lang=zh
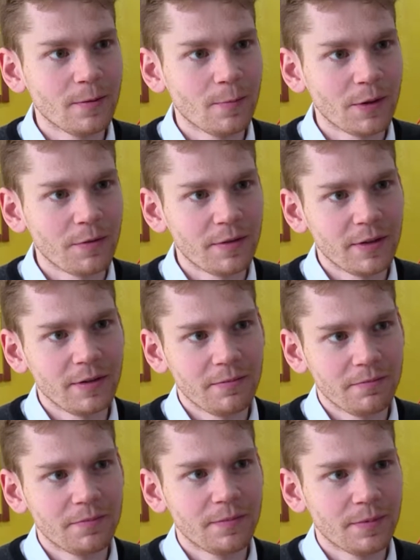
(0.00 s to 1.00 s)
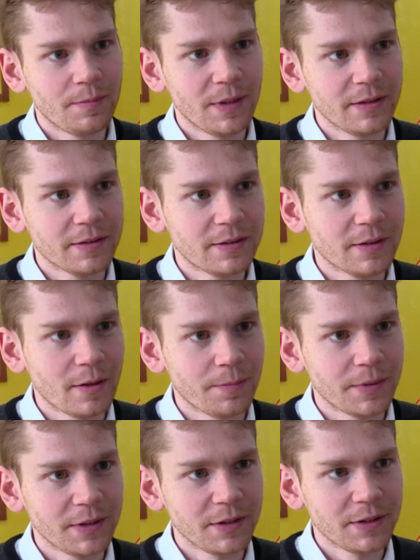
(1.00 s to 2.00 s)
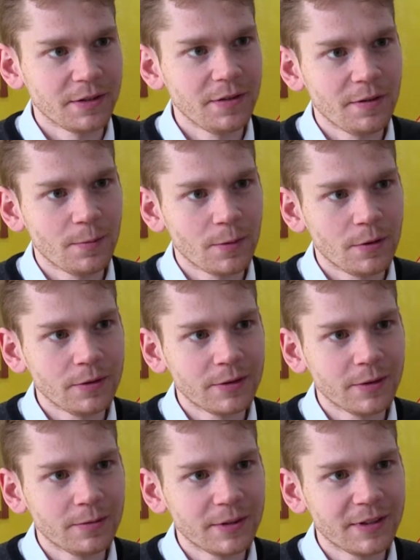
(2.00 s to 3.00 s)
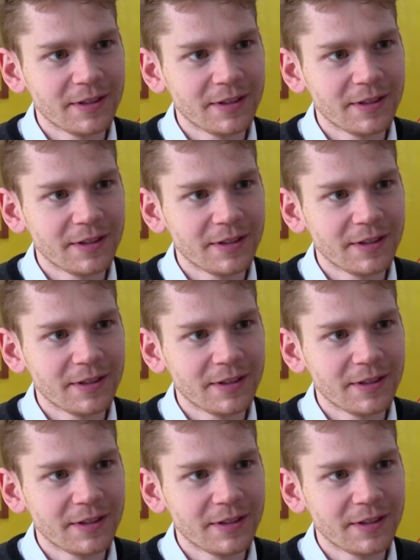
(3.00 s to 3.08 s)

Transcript: one of the biggest competition the